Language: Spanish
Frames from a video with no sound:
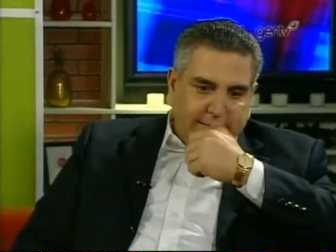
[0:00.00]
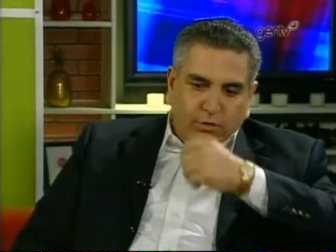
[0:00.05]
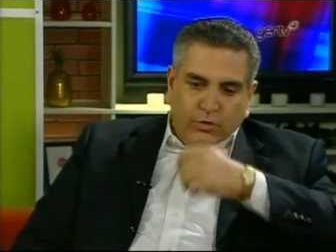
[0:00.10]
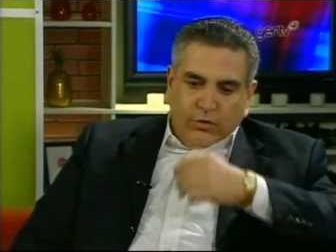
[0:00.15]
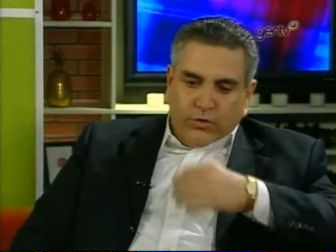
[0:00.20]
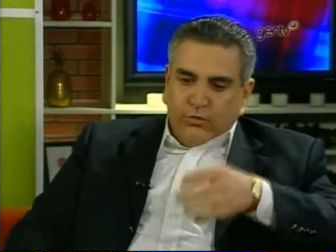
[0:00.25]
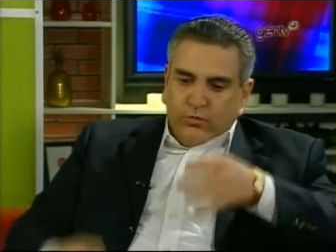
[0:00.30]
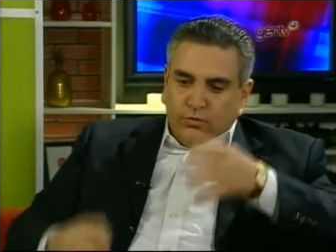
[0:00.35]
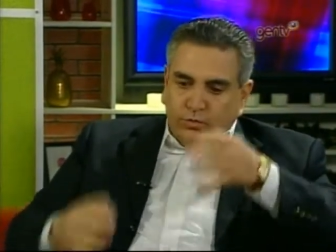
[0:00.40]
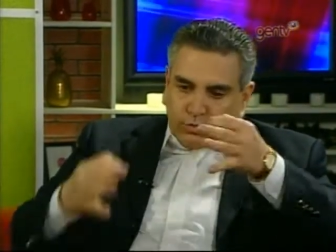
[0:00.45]

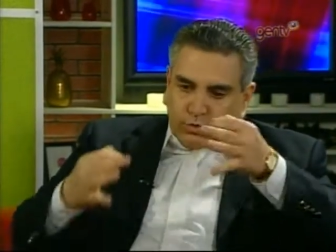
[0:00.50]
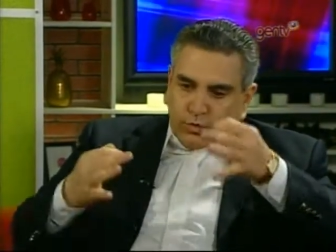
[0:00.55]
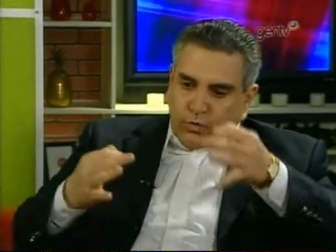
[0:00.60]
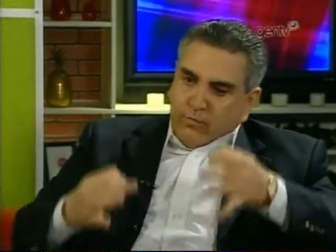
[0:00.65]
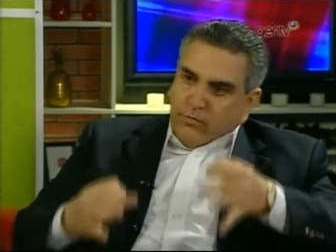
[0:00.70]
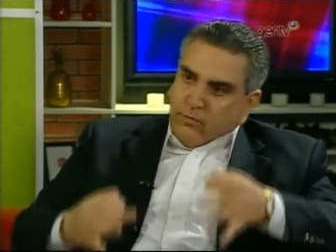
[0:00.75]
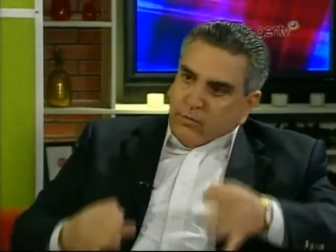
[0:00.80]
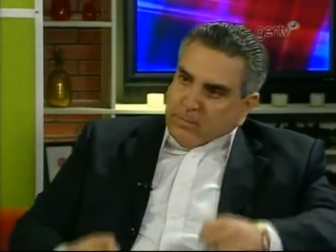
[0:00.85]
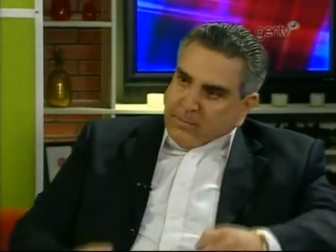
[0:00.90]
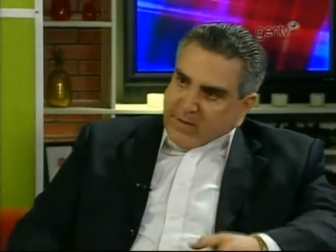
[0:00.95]
con un
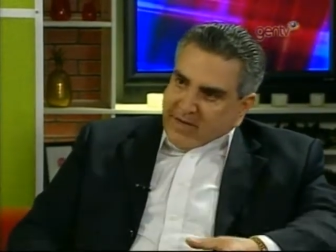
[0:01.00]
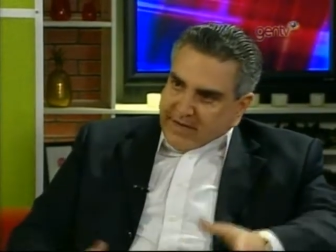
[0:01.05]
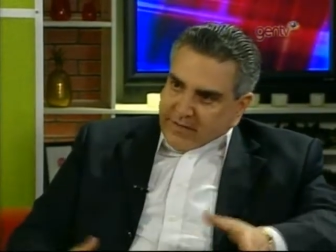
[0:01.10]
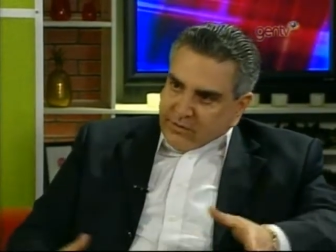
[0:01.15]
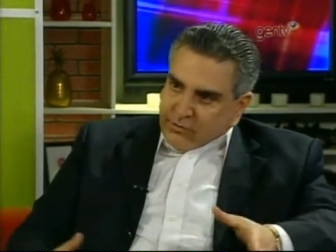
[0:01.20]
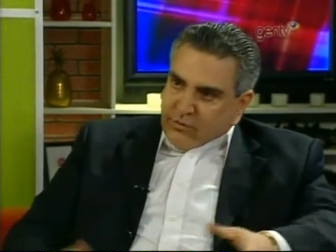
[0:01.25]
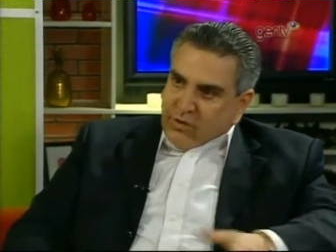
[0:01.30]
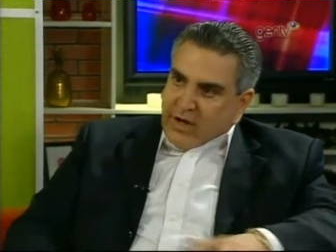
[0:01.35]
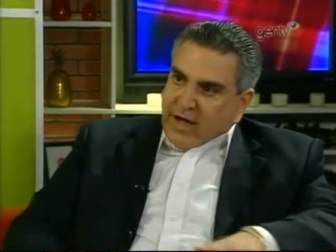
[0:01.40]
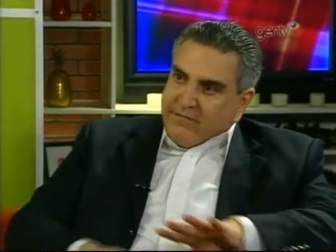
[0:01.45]
tubo
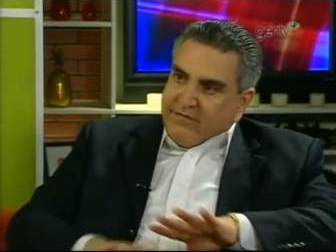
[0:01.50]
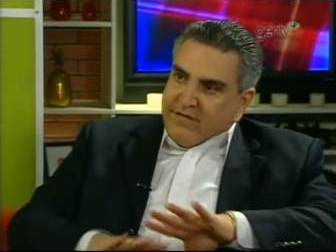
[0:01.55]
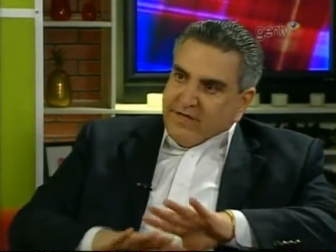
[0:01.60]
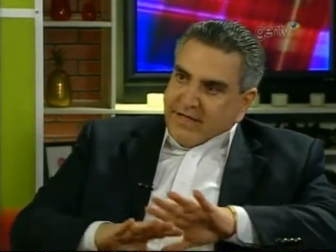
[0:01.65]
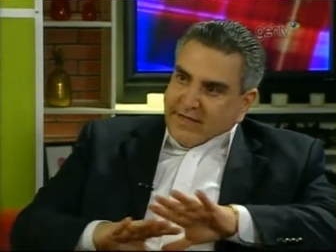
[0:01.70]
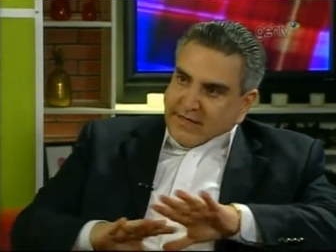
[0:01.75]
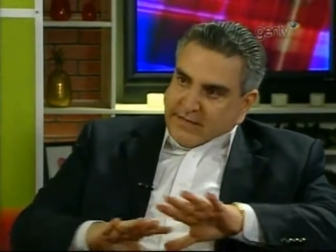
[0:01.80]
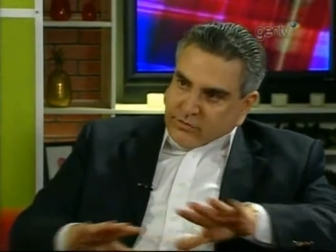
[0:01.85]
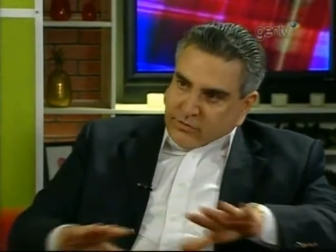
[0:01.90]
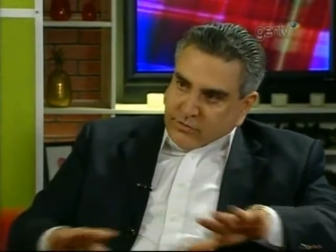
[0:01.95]
pleno
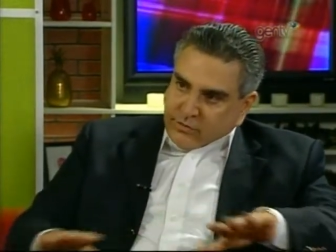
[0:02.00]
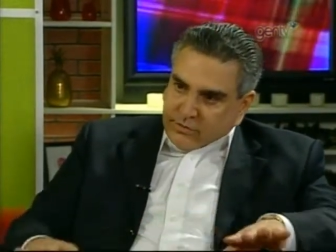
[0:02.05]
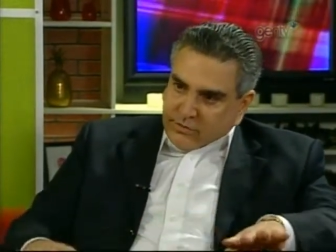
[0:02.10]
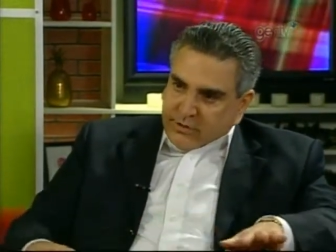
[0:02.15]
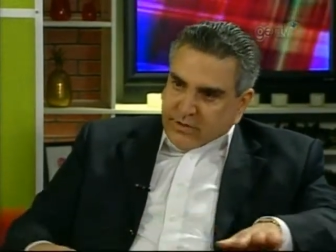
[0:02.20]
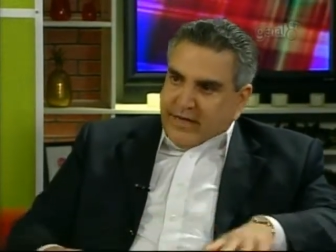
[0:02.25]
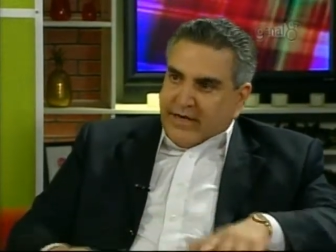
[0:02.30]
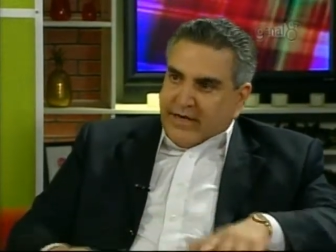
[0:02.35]
abierto,